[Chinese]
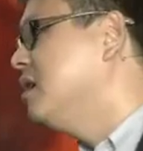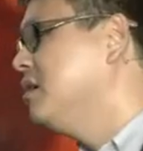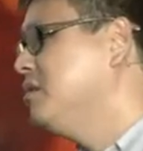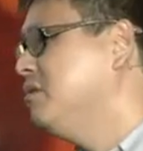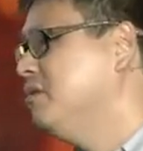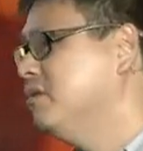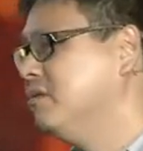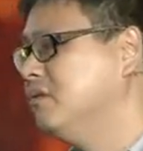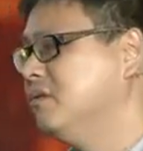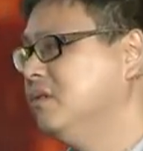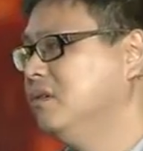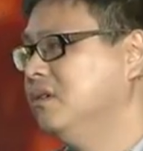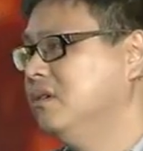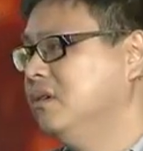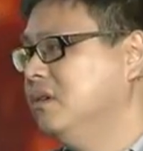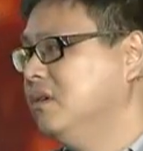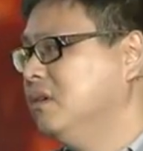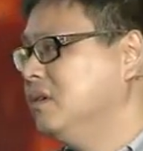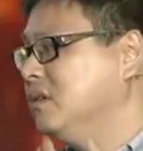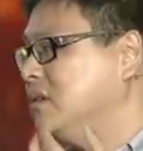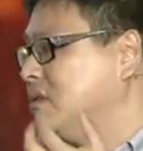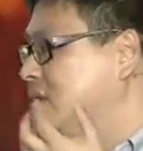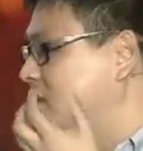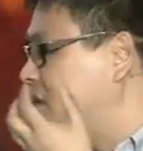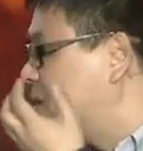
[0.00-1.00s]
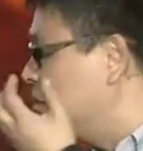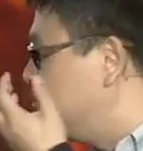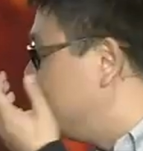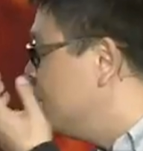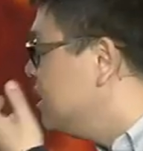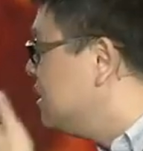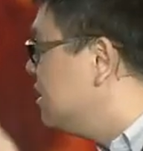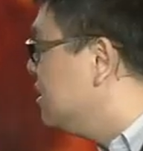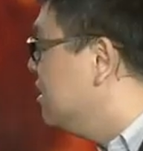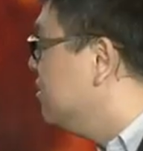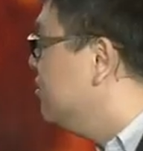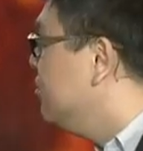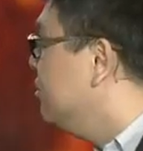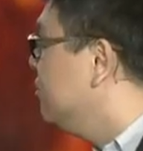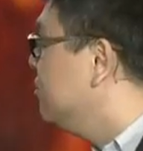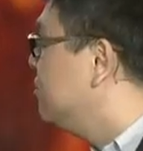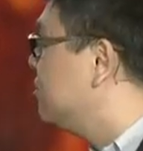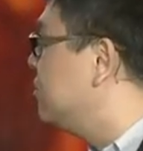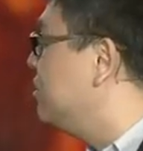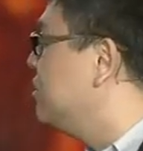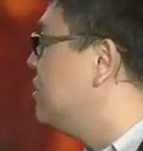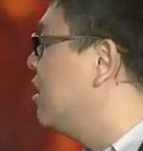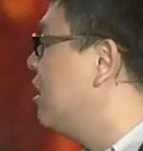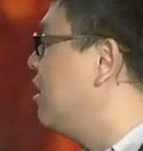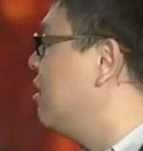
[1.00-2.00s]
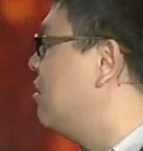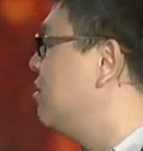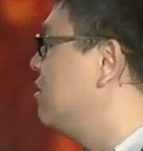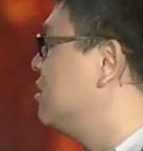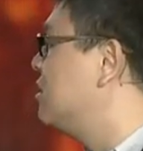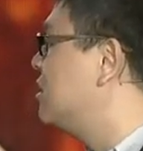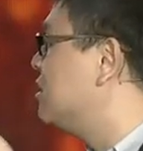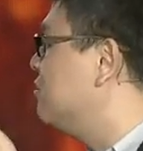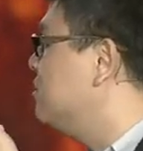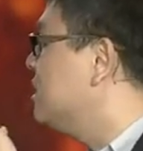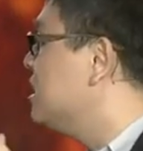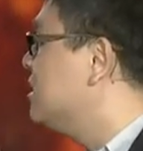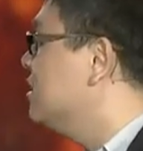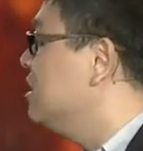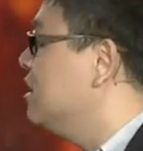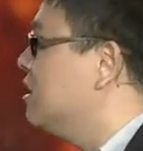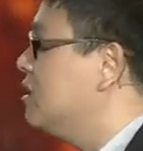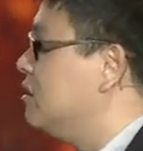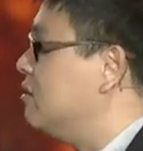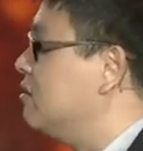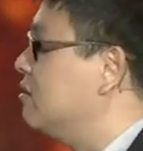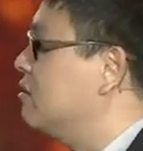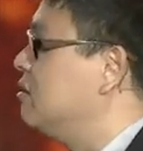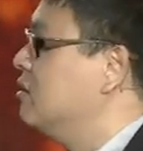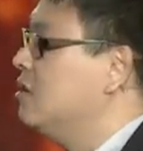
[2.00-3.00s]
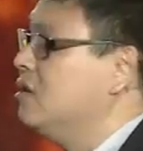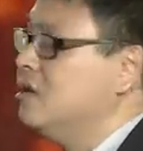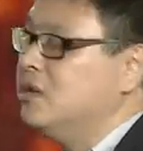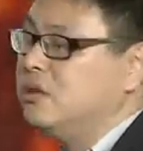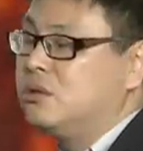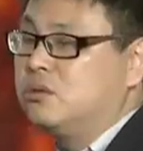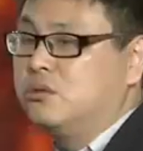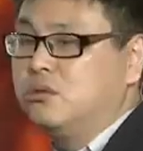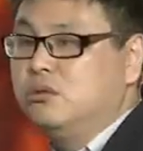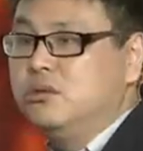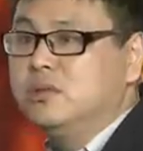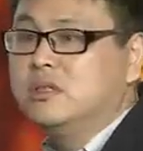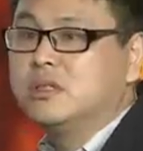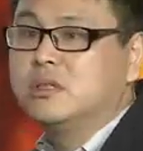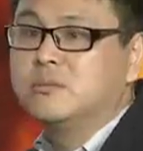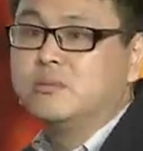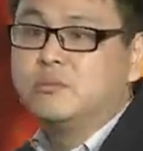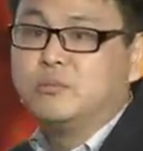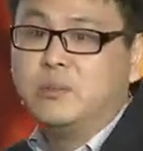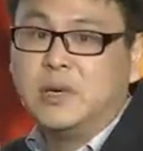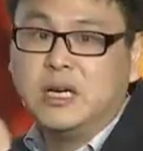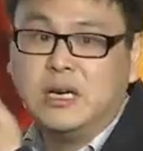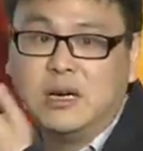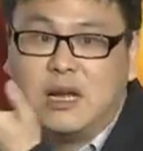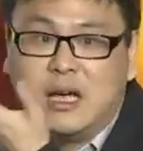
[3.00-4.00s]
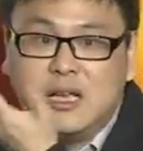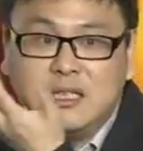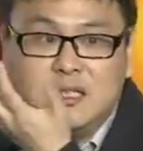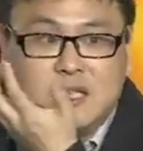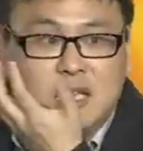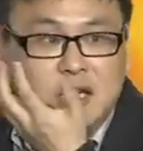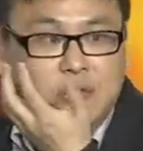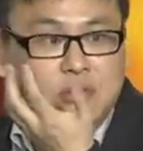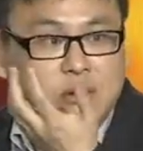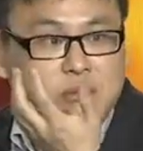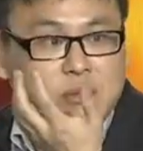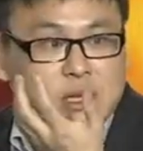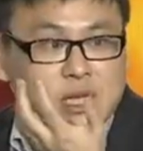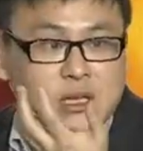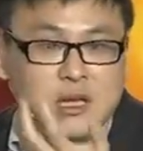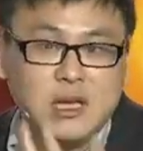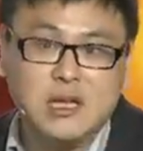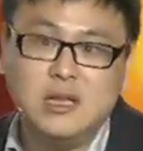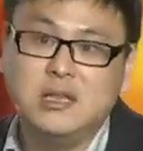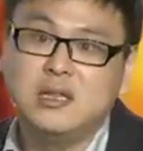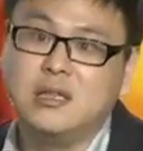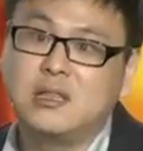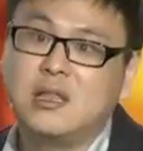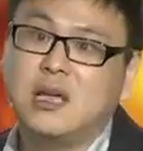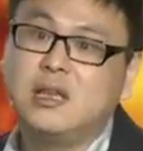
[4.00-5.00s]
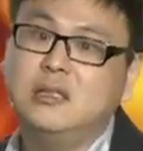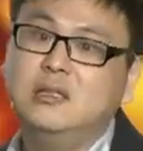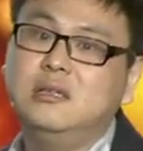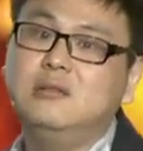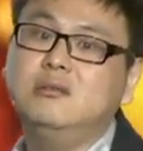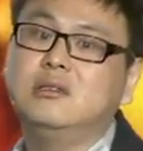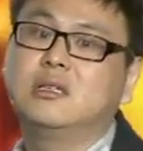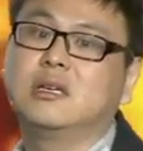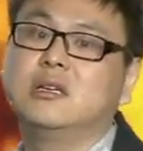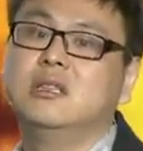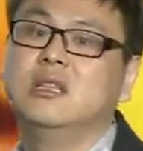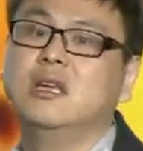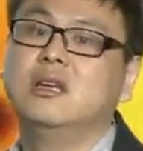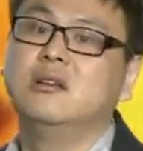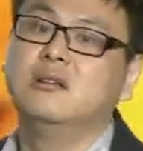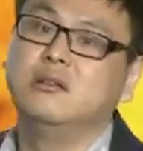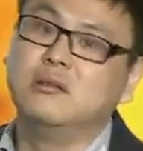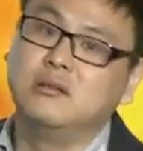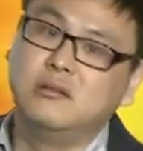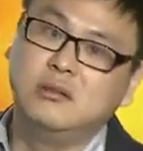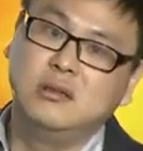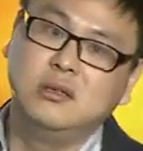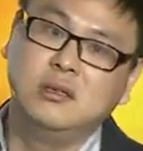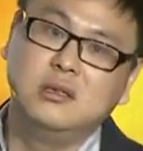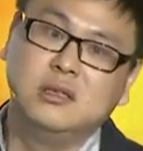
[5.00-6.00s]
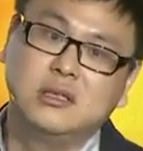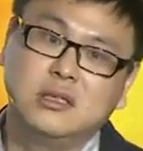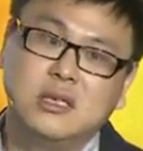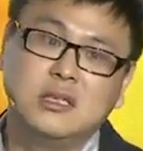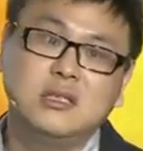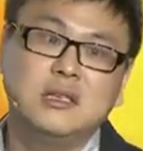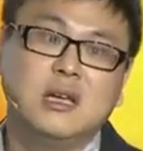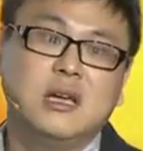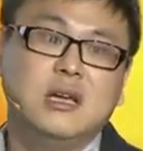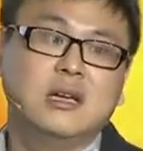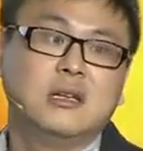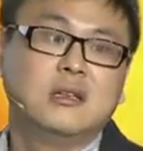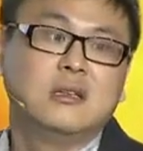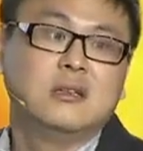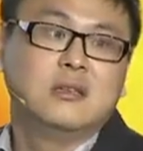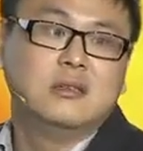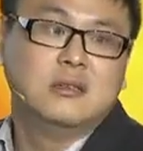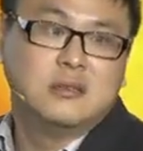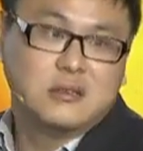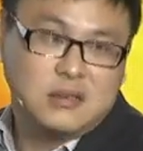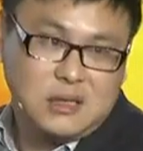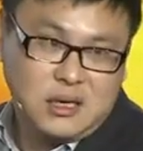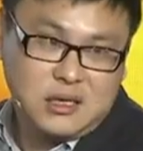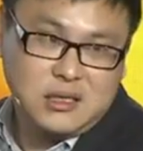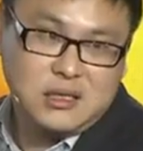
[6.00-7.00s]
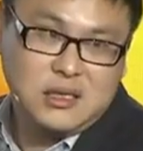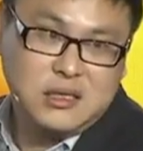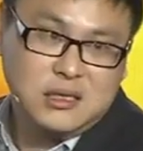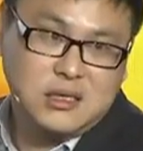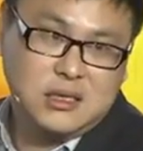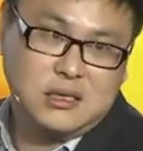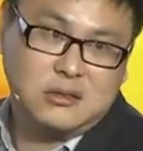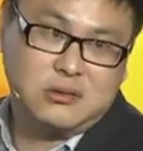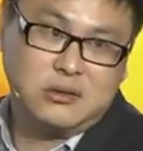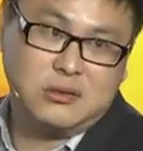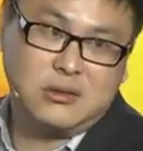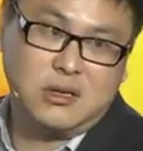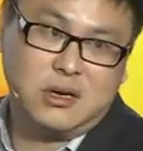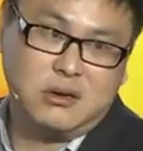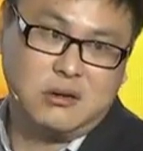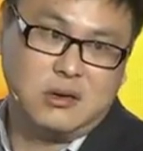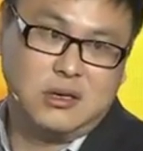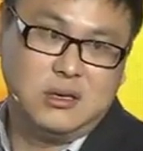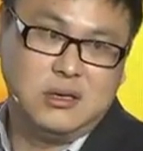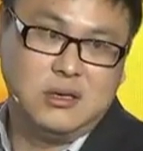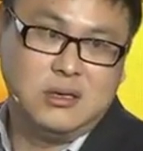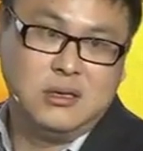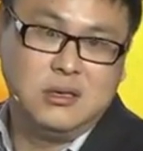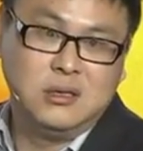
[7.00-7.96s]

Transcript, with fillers: 应用，什么是渠道，什么是内容？书是本来在我们眼里它就是个内容，现在它已经是个渠道了。